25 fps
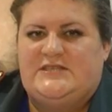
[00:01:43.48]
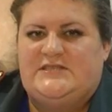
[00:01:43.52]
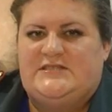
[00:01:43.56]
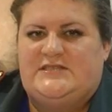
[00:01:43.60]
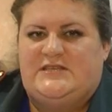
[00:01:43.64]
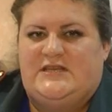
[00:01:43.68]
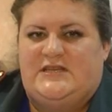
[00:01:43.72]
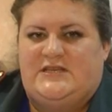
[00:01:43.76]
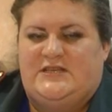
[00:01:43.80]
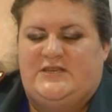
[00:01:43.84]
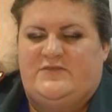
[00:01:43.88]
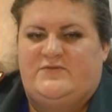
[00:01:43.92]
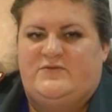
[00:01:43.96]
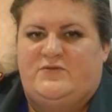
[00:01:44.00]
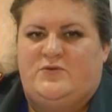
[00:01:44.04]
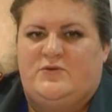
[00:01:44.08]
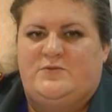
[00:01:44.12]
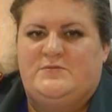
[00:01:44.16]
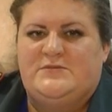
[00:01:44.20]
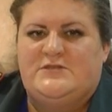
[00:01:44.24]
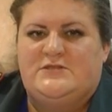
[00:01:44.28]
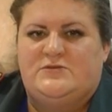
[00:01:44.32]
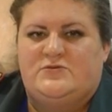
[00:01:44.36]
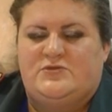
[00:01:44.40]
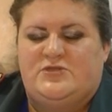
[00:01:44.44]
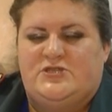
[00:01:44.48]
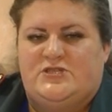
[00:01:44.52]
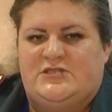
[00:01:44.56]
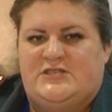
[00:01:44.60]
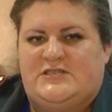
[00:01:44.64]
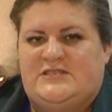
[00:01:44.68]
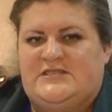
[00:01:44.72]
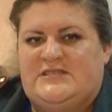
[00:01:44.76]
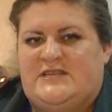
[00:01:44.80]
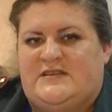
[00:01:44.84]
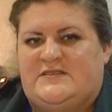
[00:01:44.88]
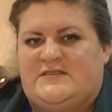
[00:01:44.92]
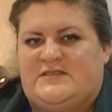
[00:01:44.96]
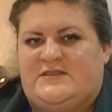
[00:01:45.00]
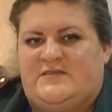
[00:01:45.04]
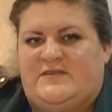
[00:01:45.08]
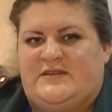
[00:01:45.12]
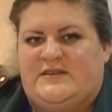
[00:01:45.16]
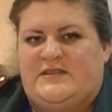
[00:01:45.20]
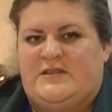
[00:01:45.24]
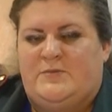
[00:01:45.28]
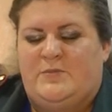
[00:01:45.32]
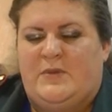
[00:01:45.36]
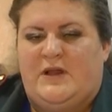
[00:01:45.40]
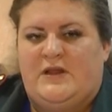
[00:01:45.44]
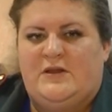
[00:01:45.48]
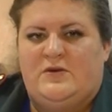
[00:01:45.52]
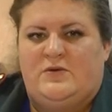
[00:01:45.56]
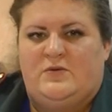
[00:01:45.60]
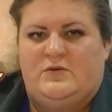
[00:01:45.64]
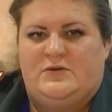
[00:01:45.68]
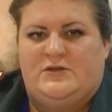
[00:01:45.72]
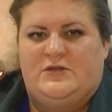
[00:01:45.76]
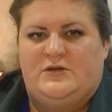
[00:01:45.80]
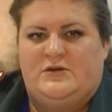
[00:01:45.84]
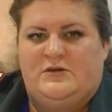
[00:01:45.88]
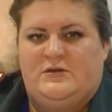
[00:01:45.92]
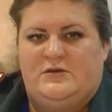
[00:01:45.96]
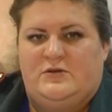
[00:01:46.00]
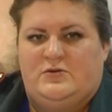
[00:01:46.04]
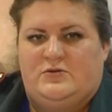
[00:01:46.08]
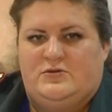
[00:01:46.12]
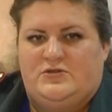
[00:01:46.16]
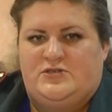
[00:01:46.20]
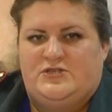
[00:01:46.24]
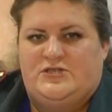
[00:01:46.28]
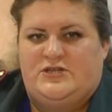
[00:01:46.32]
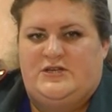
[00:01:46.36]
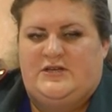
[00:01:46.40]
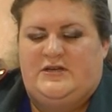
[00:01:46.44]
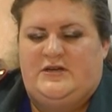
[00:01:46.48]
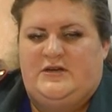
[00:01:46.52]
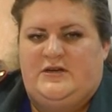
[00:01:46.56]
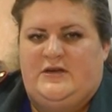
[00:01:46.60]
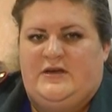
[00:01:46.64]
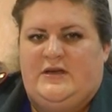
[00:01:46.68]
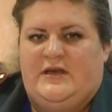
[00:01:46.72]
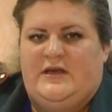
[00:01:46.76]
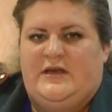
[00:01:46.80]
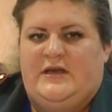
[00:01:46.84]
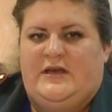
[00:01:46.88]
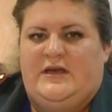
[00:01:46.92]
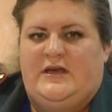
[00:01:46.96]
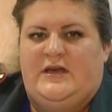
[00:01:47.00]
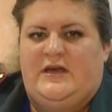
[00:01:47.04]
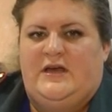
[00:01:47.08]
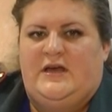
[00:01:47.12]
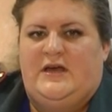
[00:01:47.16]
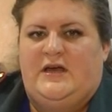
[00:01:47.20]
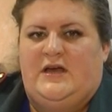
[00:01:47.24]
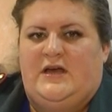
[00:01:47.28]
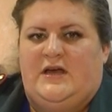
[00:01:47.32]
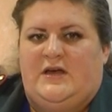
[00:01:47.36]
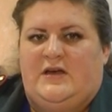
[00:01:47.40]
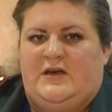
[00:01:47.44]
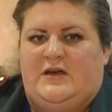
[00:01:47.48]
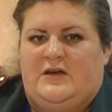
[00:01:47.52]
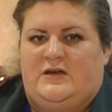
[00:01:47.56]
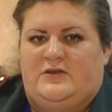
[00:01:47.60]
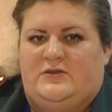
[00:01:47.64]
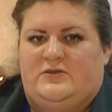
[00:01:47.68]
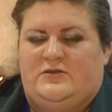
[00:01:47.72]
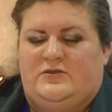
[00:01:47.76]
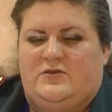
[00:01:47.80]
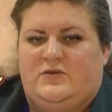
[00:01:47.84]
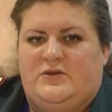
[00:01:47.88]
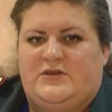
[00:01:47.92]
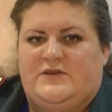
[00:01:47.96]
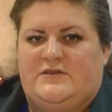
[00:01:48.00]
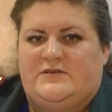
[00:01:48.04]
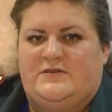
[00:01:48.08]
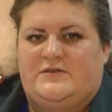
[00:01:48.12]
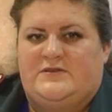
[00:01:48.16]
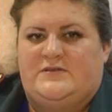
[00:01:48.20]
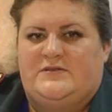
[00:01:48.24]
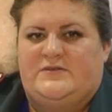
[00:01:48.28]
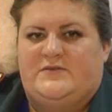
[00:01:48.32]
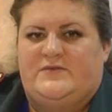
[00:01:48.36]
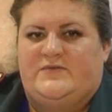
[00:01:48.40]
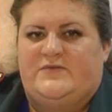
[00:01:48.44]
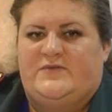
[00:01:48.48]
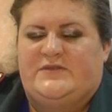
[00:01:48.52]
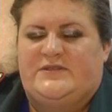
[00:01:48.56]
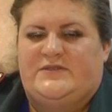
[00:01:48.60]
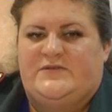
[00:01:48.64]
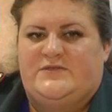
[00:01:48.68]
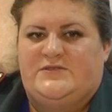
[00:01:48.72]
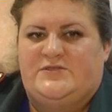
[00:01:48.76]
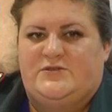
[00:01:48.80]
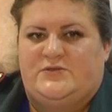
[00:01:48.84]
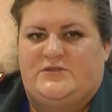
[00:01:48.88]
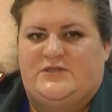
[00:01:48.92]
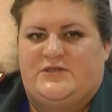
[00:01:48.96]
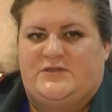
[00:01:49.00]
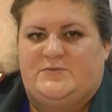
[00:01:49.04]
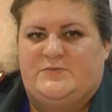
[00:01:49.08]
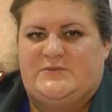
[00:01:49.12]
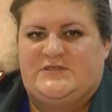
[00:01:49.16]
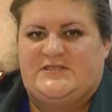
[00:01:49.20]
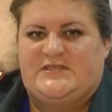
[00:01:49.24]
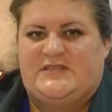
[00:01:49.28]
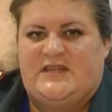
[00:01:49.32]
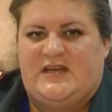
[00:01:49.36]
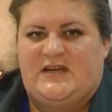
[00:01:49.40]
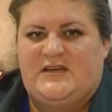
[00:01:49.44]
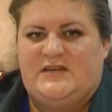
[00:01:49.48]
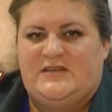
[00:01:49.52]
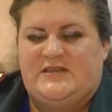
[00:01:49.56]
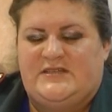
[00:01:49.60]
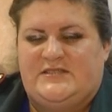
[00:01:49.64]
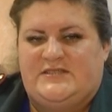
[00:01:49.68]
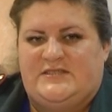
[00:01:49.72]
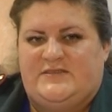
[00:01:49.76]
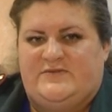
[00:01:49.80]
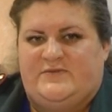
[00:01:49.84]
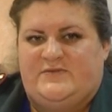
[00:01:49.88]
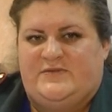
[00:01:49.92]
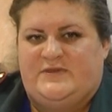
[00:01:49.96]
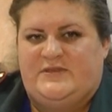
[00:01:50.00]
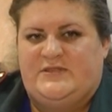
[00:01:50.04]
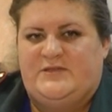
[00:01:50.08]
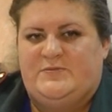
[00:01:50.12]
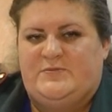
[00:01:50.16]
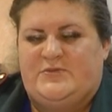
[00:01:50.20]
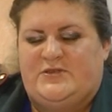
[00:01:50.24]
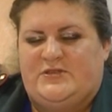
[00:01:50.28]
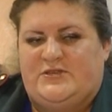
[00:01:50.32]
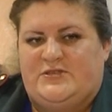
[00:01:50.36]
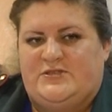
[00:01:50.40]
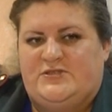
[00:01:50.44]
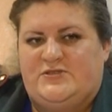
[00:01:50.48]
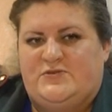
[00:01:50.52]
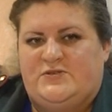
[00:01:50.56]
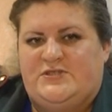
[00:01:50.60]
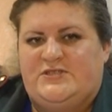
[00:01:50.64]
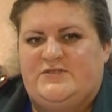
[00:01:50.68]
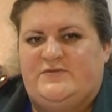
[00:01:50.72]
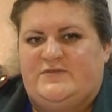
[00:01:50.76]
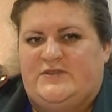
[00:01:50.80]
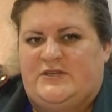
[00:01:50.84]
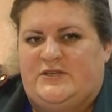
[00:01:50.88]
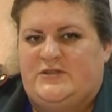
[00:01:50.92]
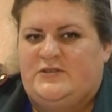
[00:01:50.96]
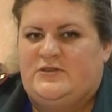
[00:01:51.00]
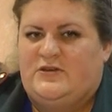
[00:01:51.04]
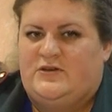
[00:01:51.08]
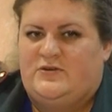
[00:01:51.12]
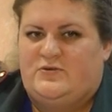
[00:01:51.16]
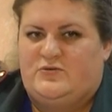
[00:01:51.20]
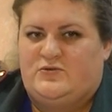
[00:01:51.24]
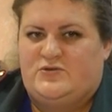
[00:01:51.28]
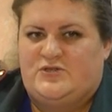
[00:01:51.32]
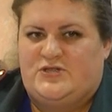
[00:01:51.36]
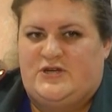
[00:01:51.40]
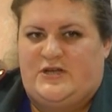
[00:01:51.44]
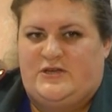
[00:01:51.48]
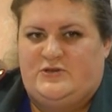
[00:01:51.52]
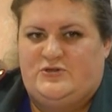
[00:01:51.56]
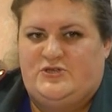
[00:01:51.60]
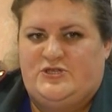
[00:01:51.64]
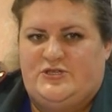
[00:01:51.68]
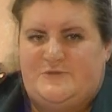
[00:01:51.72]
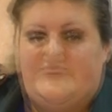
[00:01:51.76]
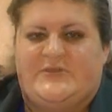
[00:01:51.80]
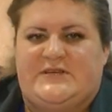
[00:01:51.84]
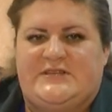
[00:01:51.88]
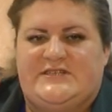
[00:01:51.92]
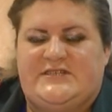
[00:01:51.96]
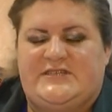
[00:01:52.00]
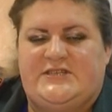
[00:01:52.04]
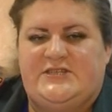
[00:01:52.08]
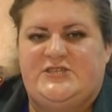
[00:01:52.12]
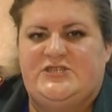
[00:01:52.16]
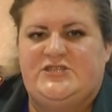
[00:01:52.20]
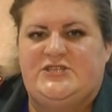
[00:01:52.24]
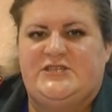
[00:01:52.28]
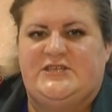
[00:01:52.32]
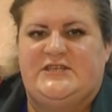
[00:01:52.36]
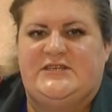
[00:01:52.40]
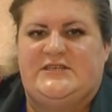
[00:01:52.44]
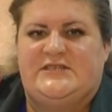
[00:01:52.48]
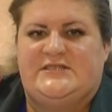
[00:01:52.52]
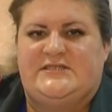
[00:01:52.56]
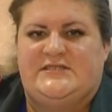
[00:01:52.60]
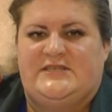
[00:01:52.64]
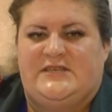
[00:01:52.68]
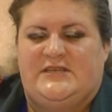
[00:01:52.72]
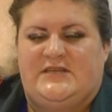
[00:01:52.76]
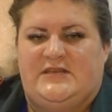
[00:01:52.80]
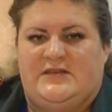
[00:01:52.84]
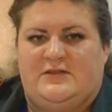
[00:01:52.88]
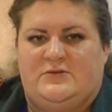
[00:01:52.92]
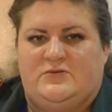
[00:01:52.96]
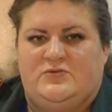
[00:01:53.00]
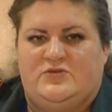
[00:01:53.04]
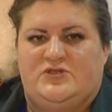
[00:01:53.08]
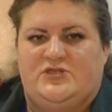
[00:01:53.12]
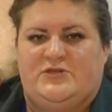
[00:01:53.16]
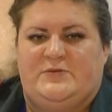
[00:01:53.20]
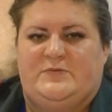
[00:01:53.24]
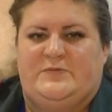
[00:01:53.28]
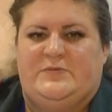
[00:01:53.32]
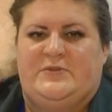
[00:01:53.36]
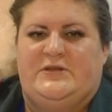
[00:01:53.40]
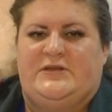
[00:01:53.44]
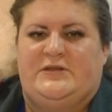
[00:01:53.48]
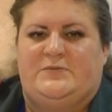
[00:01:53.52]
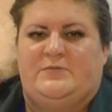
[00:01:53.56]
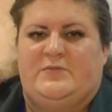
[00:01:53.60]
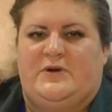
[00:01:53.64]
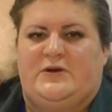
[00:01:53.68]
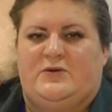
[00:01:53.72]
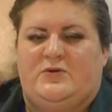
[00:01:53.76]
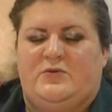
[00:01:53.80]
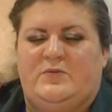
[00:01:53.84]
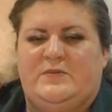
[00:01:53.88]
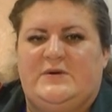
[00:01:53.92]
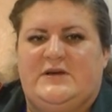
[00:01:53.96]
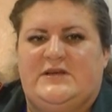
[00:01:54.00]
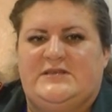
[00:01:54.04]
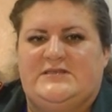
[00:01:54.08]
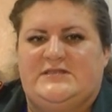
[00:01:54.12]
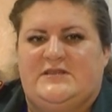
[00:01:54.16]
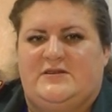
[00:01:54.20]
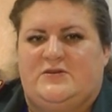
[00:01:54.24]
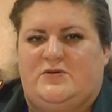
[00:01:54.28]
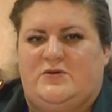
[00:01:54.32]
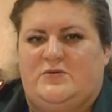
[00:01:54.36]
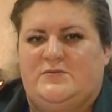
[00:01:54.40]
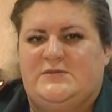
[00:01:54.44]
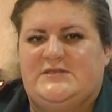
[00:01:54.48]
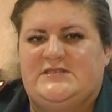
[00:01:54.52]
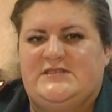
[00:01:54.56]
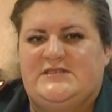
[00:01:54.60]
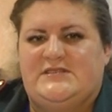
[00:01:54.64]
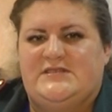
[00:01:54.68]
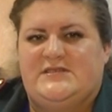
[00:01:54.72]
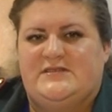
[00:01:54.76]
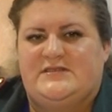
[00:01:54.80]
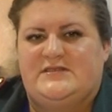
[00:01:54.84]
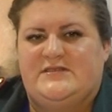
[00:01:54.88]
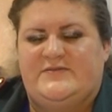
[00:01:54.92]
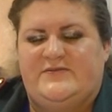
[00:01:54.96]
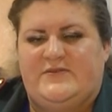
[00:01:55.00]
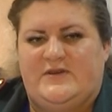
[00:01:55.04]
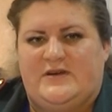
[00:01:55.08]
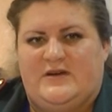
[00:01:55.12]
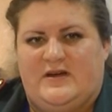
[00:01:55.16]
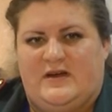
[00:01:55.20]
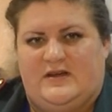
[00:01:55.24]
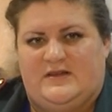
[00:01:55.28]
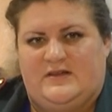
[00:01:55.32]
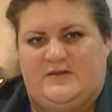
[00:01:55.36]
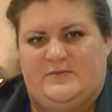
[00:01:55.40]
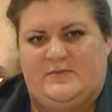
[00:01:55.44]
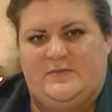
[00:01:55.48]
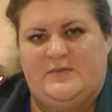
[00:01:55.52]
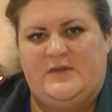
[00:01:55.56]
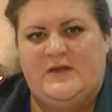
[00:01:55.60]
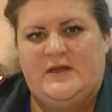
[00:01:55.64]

изделия ни в коем случае нельзя взрывать на балконах, лоджиях. А, только в отведенных местах, где вы не принесете вред окружающим. Пиротехнические изделия лучше перед покупкой ознакомиться с сертификатом.